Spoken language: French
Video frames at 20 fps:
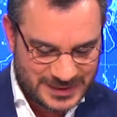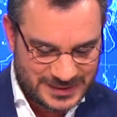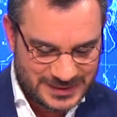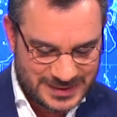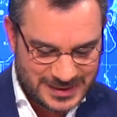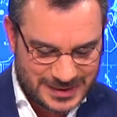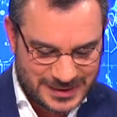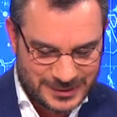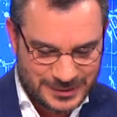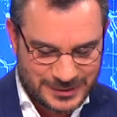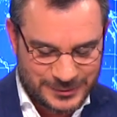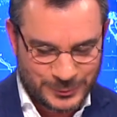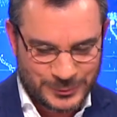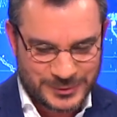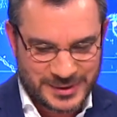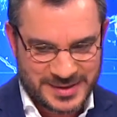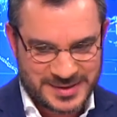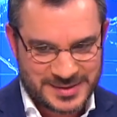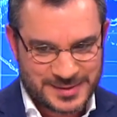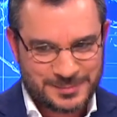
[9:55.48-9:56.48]
il y a un
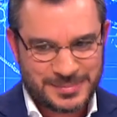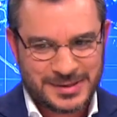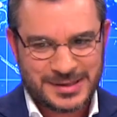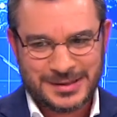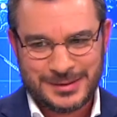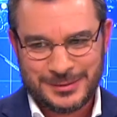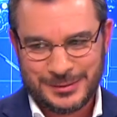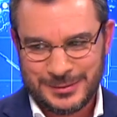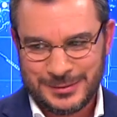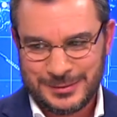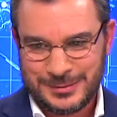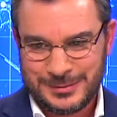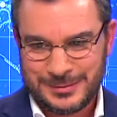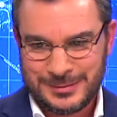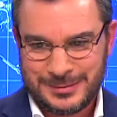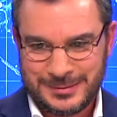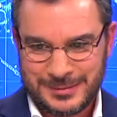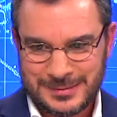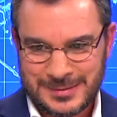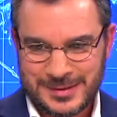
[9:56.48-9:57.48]
autre aspect,
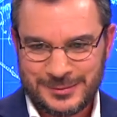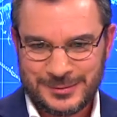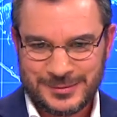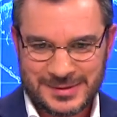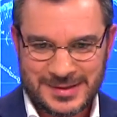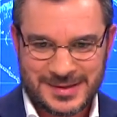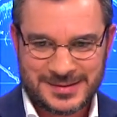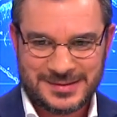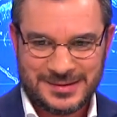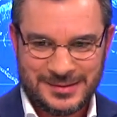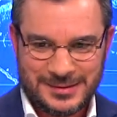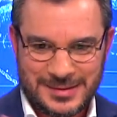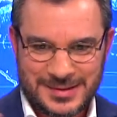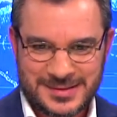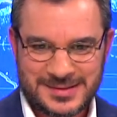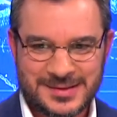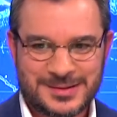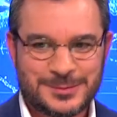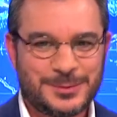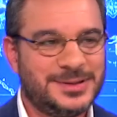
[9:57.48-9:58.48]
euh, là, c'est la
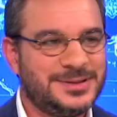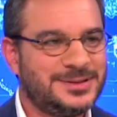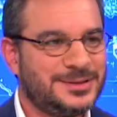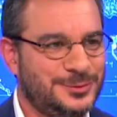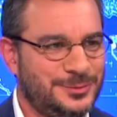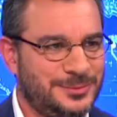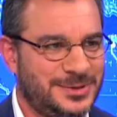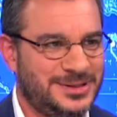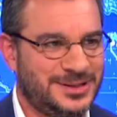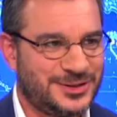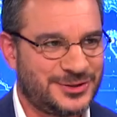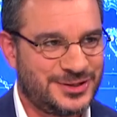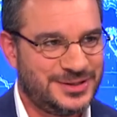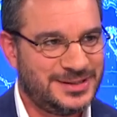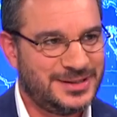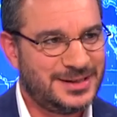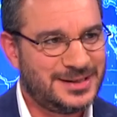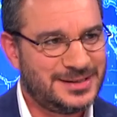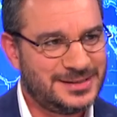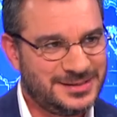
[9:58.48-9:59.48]
sexualité de manière
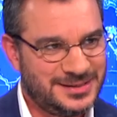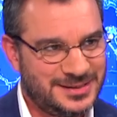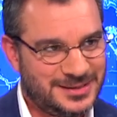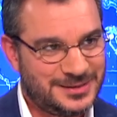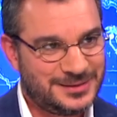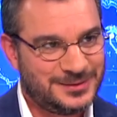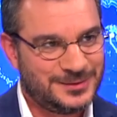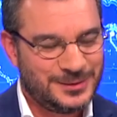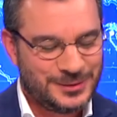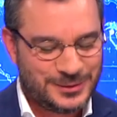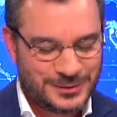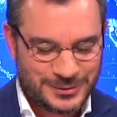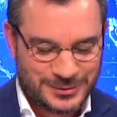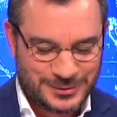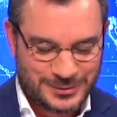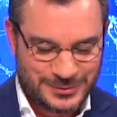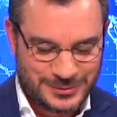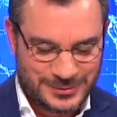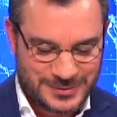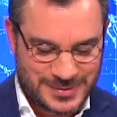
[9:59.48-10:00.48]
générale, il y a
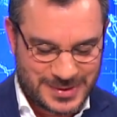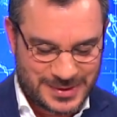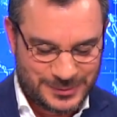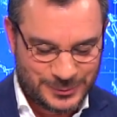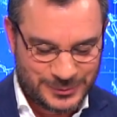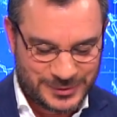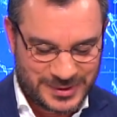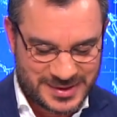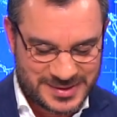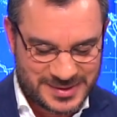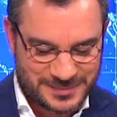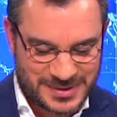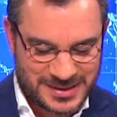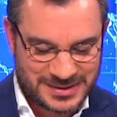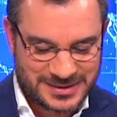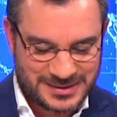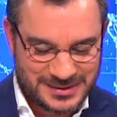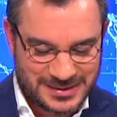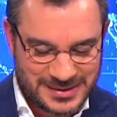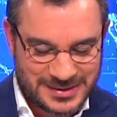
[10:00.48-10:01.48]
euh, un autre
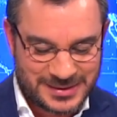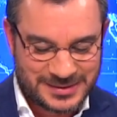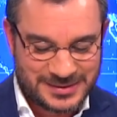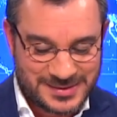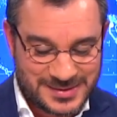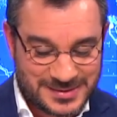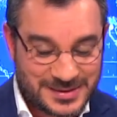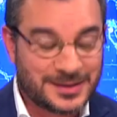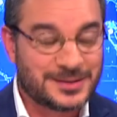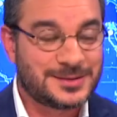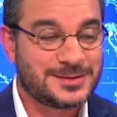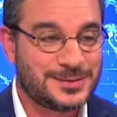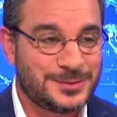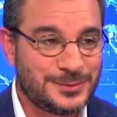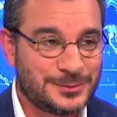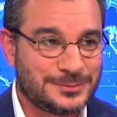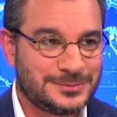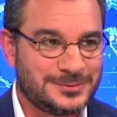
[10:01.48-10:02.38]
aspect qui est la distinction